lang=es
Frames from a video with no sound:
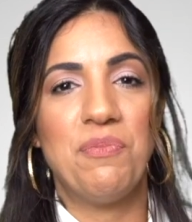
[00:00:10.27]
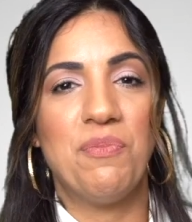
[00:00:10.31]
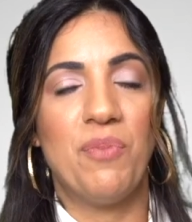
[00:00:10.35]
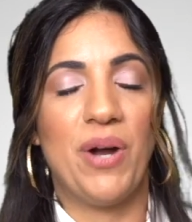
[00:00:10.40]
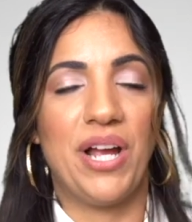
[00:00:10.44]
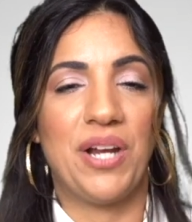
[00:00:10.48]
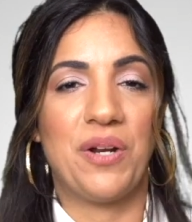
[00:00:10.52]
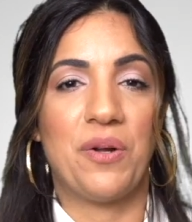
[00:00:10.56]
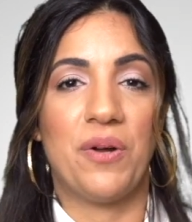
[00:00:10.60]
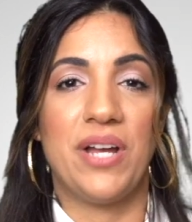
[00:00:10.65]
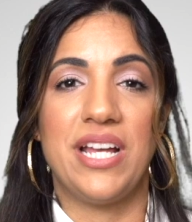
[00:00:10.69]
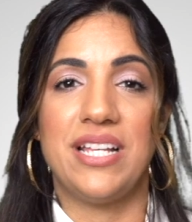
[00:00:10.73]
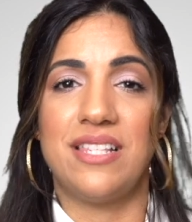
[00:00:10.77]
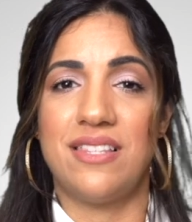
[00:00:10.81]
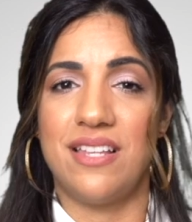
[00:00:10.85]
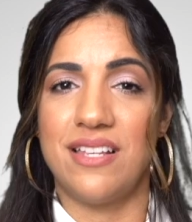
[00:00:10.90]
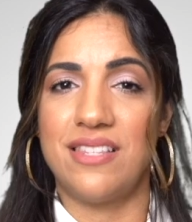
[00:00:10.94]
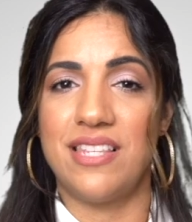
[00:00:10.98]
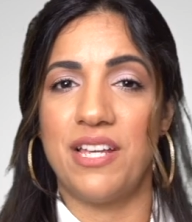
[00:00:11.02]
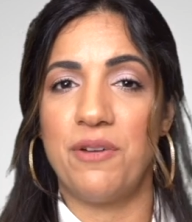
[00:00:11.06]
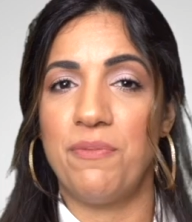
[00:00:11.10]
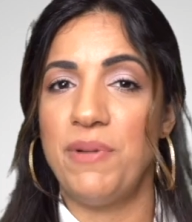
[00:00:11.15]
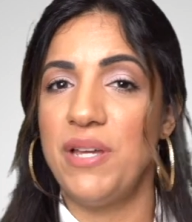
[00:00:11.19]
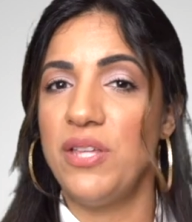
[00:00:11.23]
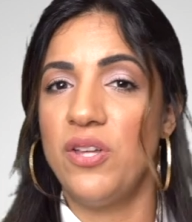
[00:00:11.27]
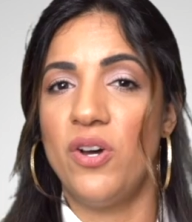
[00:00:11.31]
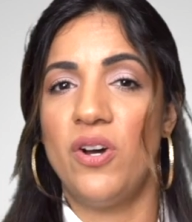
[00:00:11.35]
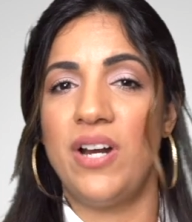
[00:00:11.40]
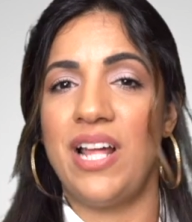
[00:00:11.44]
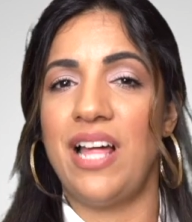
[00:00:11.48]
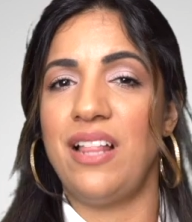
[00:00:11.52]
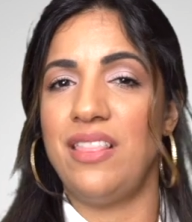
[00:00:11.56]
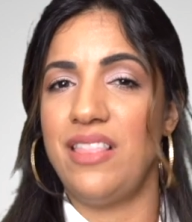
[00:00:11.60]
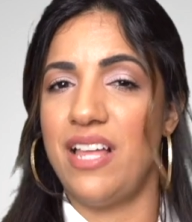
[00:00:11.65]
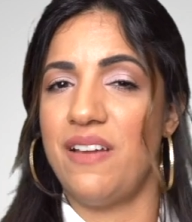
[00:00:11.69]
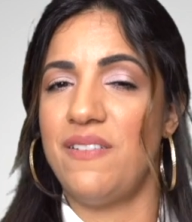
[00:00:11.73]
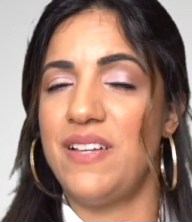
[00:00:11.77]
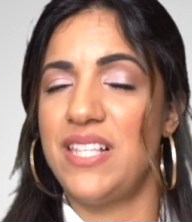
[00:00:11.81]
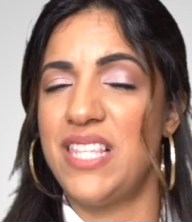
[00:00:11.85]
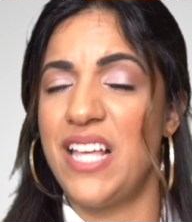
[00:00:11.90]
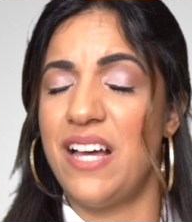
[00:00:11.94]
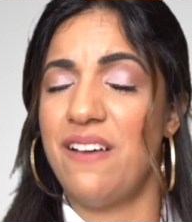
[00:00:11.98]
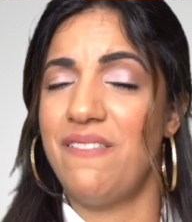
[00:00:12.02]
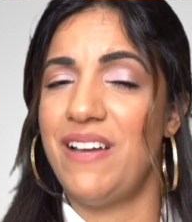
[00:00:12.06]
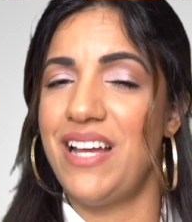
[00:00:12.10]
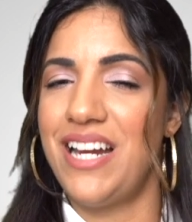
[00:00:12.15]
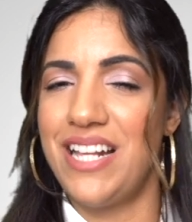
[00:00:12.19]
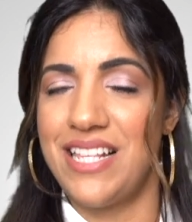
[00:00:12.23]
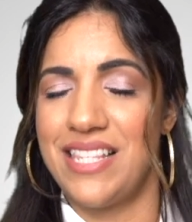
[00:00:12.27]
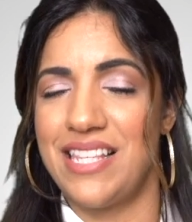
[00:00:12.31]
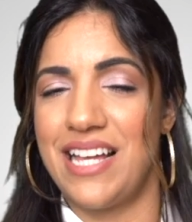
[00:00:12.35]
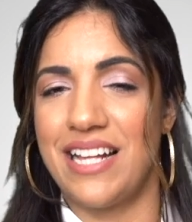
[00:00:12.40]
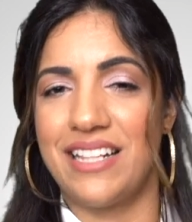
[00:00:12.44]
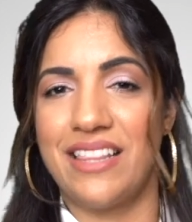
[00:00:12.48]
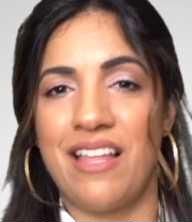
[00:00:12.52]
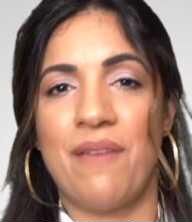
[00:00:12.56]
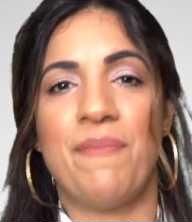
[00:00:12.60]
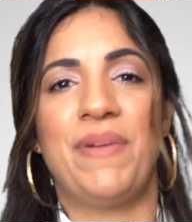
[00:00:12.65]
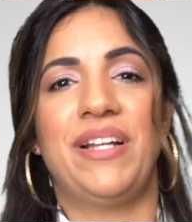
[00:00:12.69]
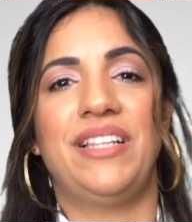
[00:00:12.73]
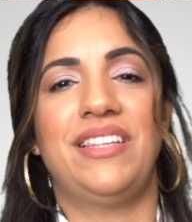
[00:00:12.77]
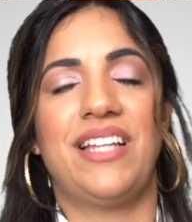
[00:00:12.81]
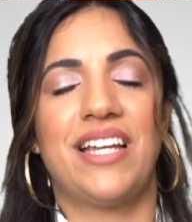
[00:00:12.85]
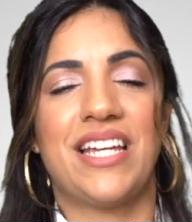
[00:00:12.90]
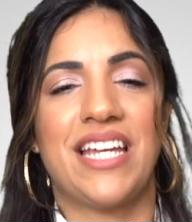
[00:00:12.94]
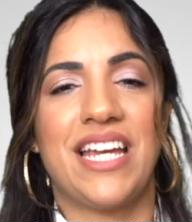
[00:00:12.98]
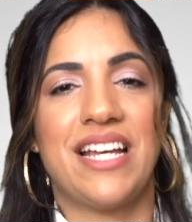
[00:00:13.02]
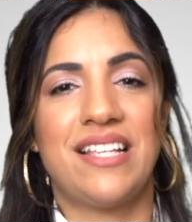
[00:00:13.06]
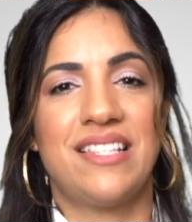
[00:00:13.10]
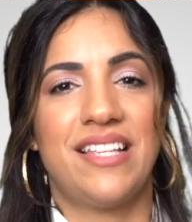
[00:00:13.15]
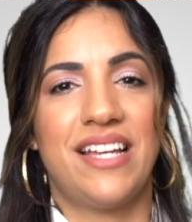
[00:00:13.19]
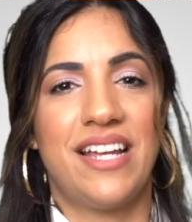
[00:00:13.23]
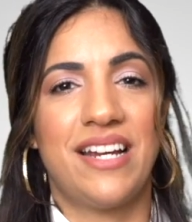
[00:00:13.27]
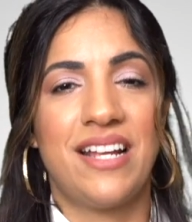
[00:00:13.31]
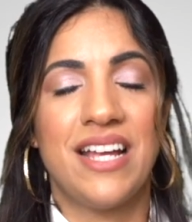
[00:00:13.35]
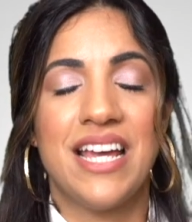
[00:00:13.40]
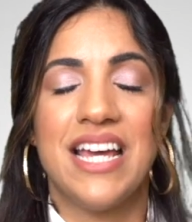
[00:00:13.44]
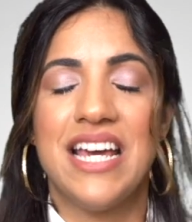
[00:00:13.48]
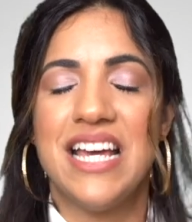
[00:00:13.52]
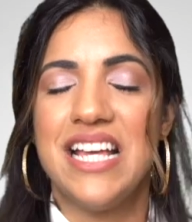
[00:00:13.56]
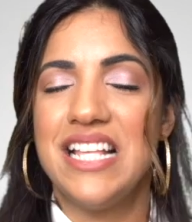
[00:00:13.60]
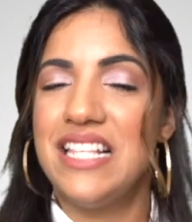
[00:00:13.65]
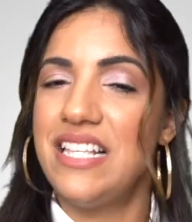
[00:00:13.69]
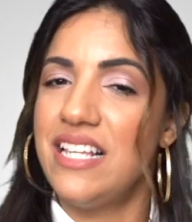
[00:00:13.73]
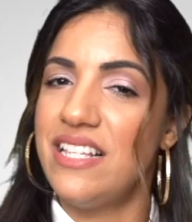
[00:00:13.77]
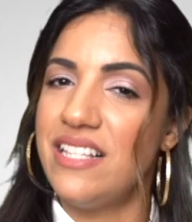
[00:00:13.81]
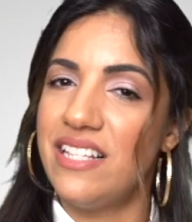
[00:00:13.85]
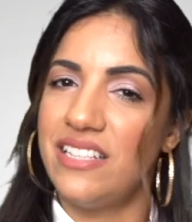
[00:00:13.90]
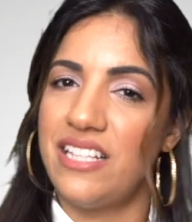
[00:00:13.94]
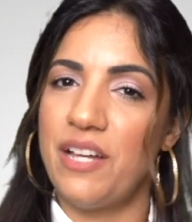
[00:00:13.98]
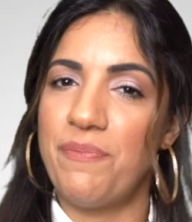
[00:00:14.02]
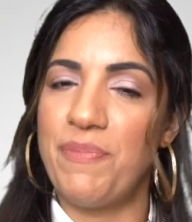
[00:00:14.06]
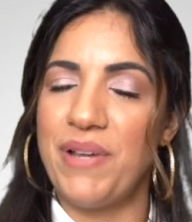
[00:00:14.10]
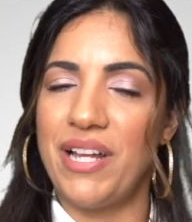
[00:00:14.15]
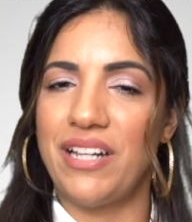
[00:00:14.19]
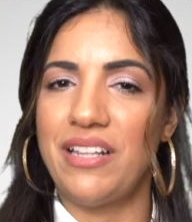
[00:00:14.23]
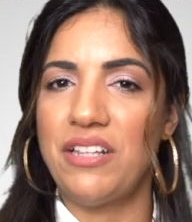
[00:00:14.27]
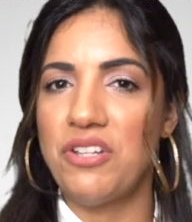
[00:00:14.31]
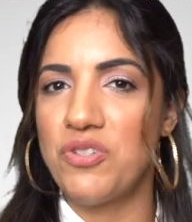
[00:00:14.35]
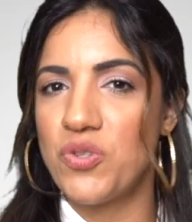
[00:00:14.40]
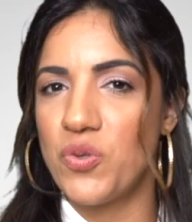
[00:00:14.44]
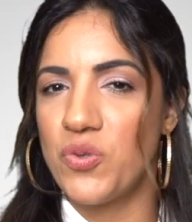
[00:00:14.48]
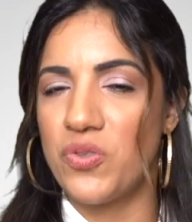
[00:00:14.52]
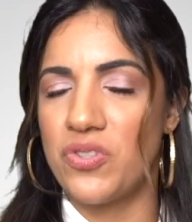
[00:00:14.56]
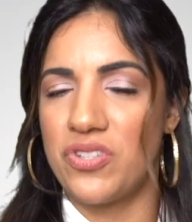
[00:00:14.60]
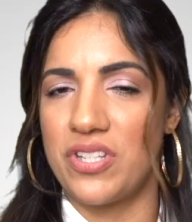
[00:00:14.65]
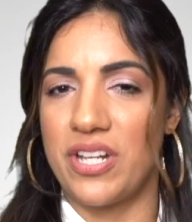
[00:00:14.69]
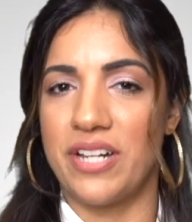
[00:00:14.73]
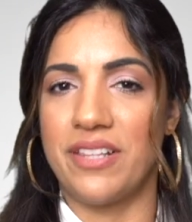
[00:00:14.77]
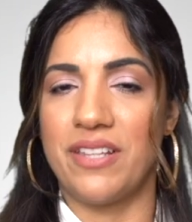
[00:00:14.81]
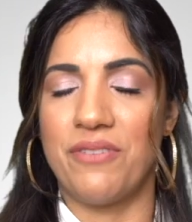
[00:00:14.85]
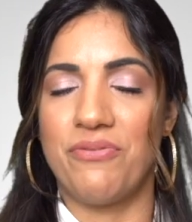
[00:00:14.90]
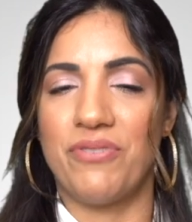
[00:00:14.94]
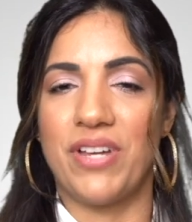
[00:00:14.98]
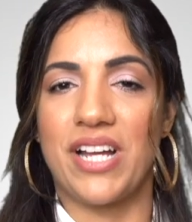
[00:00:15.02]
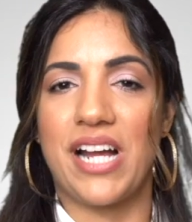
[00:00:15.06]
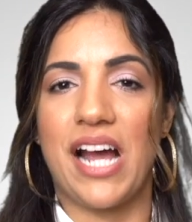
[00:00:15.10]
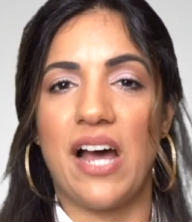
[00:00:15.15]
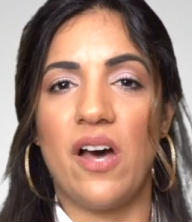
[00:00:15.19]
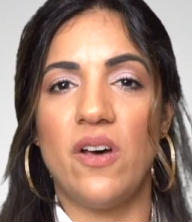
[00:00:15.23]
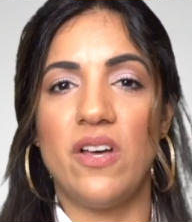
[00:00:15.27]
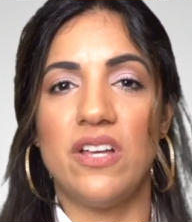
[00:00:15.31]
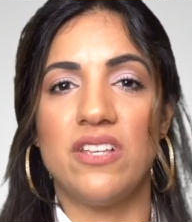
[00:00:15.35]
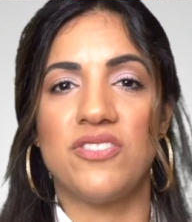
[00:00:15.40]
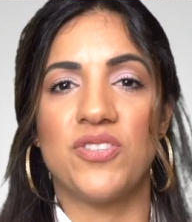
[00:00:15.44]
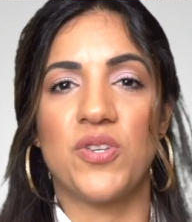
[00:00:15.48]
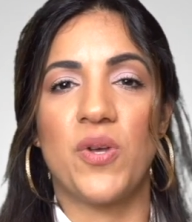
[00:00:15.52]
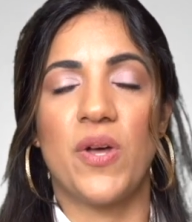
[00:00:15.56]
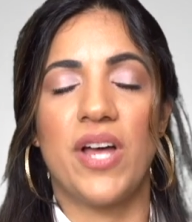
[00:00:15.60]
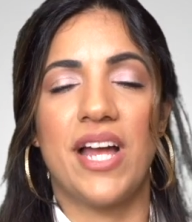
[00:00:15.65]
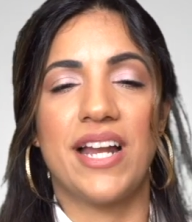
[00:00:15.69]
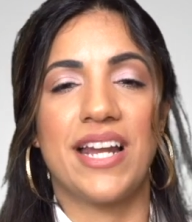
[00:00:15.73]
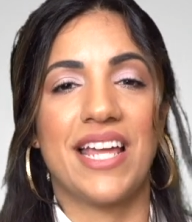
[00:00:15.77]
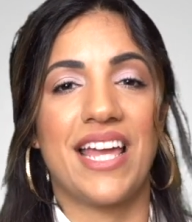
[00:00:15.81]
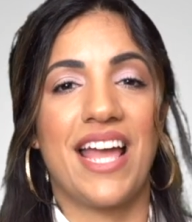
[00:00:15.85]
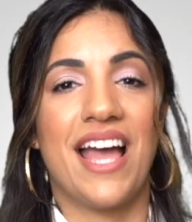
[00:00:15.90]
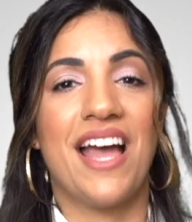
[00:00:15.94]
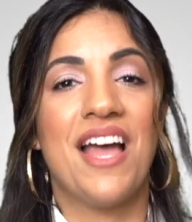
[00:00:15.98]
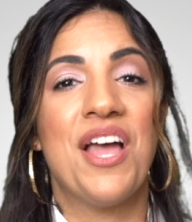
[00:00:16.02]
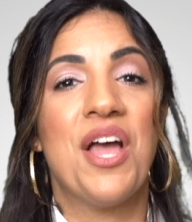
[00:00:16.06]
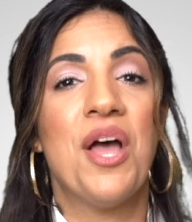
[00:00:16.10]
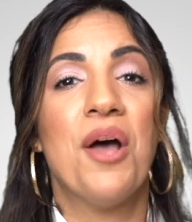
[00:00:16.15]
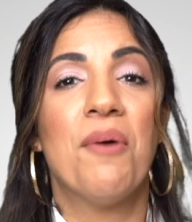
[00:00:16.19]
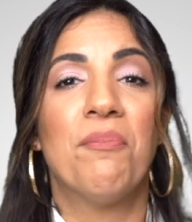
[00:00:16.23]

Bueno, esta servidora debe saber exactamente qué hacer si se te pierde su certificado de ciudadanía